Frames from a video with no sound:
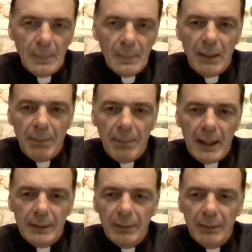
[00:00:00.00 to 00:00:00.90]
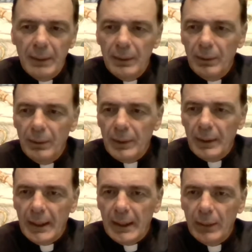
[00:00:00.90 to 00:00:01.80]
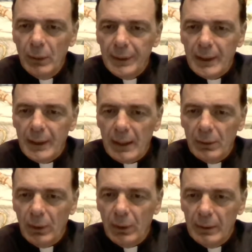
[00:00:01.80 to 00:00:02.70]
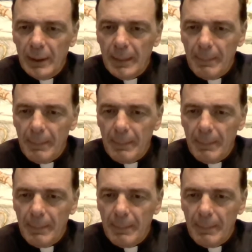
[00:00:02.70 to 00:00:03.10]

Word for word: la parte migliore che non le sarà tolta.